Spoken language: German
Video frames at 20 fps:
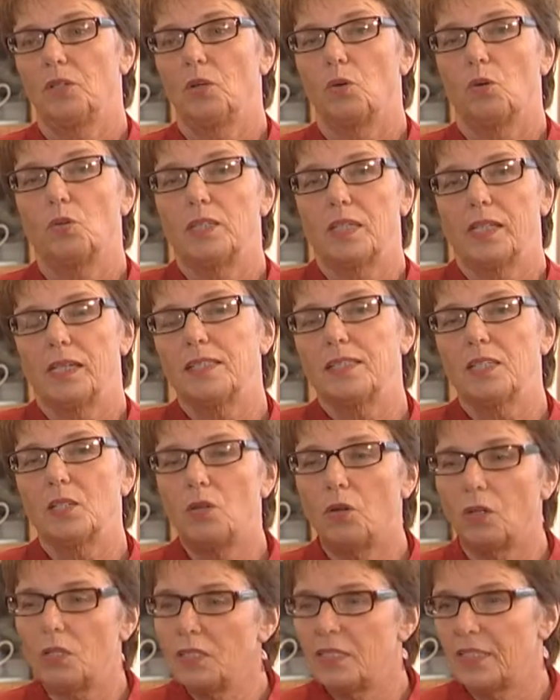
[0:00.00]
Und der ganze
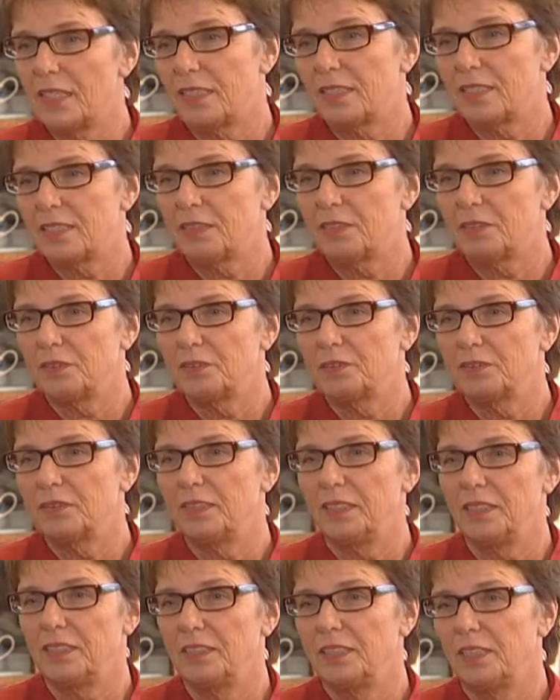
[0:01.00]
Kontext,
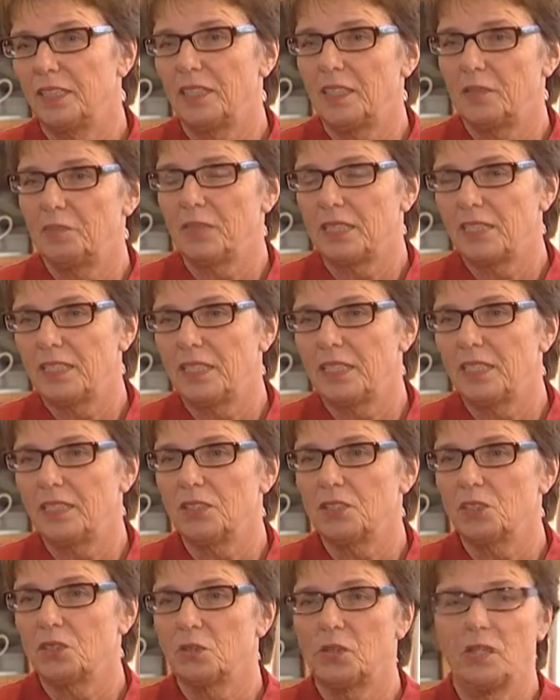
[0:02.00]
den ich ja eben
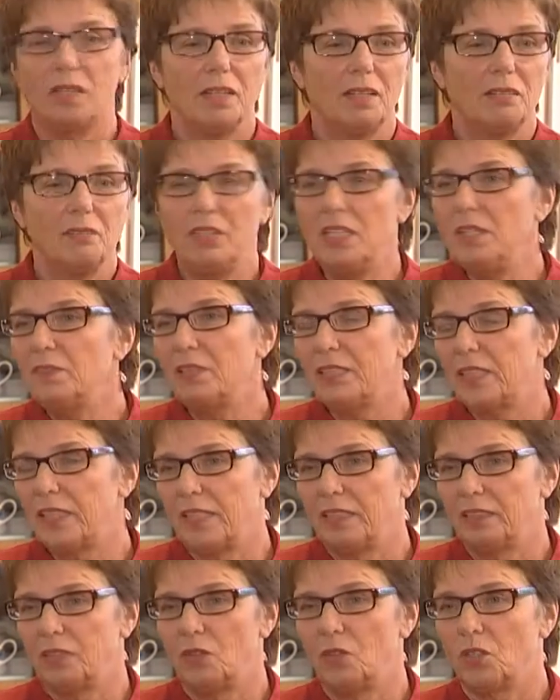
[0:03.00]
erzählte, so wie wir
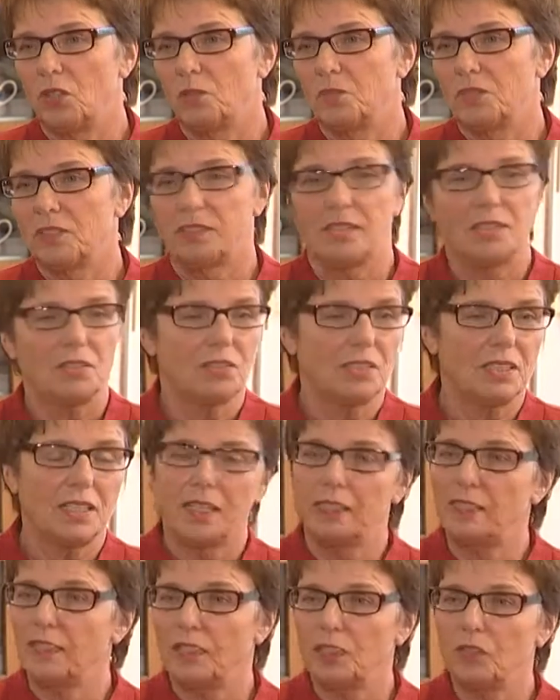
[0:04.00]
dahin gekommen sind, dass uns
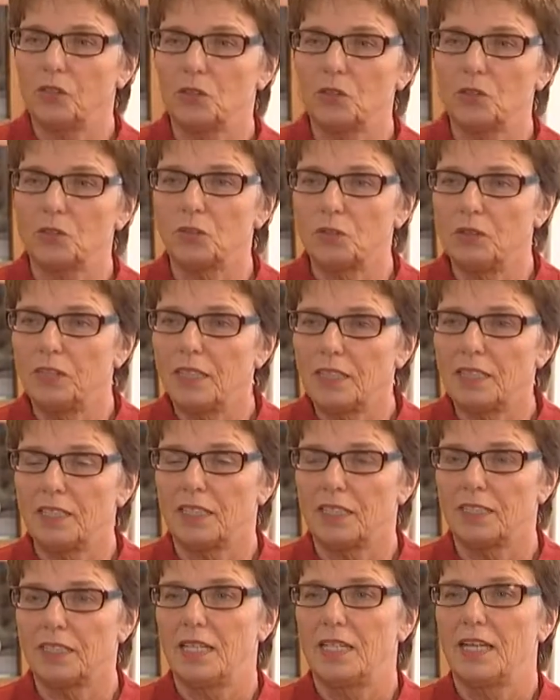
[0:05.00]
keiner da kontrolliert
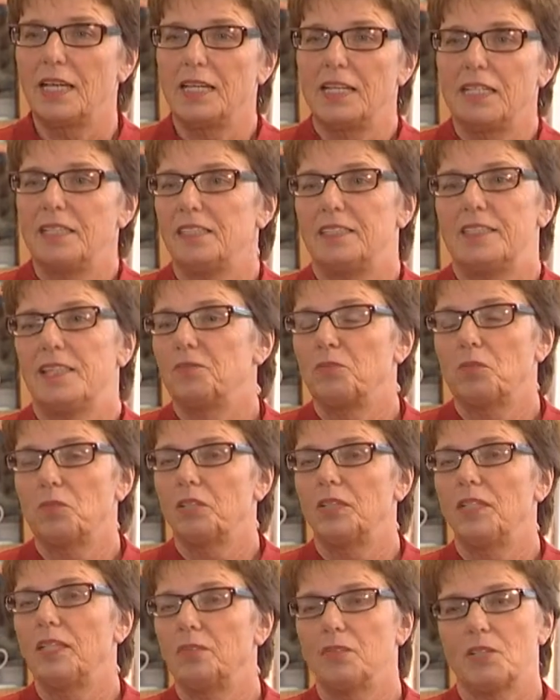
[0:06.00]
hat, der
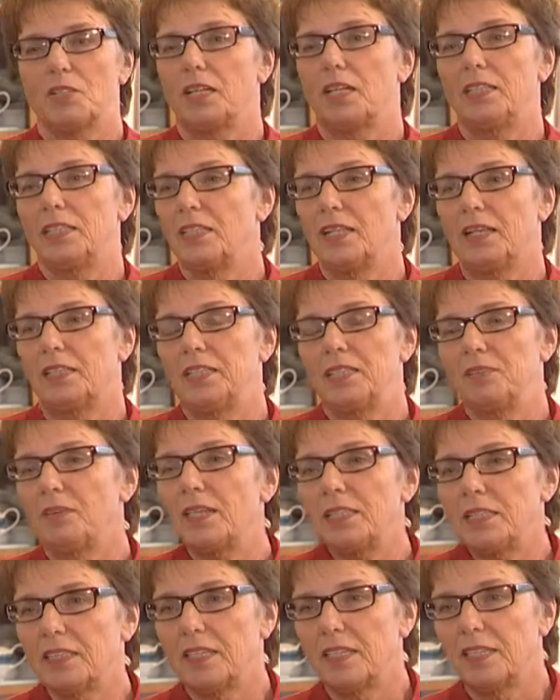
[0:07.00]
wurde ja wahrscheinlich gar nicht
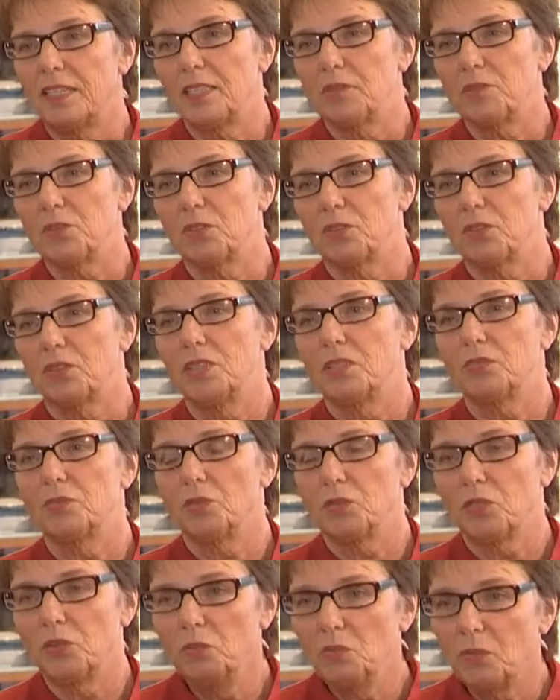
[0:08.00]
weitergegeben, sondern es
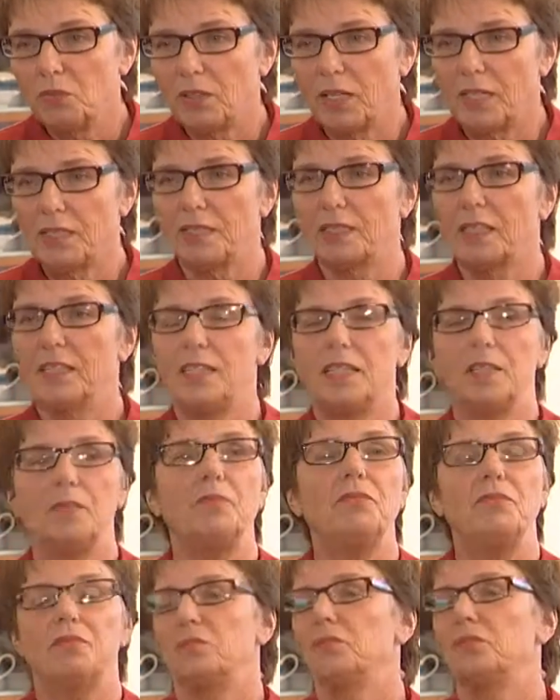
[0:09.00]
wurde nur
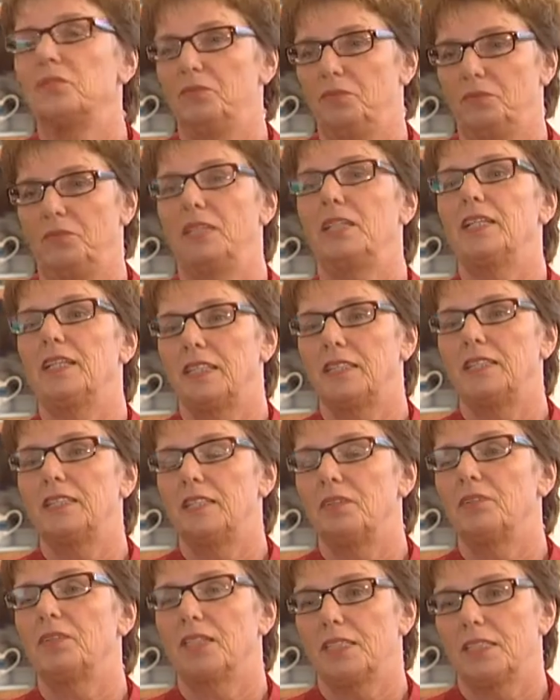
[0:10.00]
weitergegeben, wir hätten
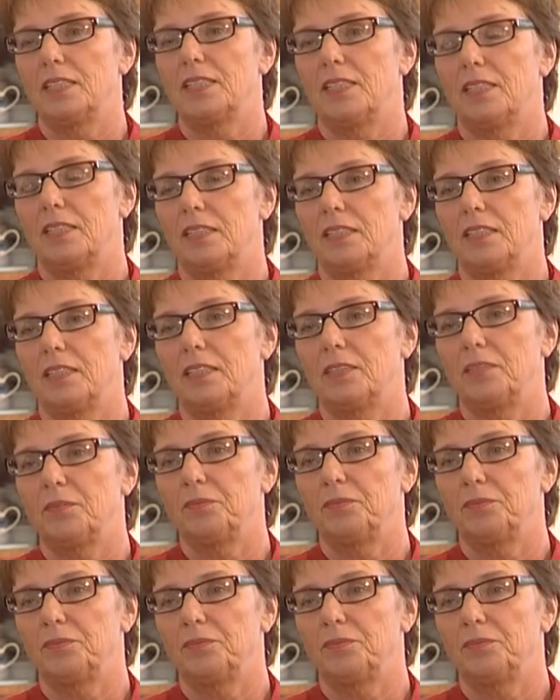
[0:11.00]
den weißen Zettel nicht.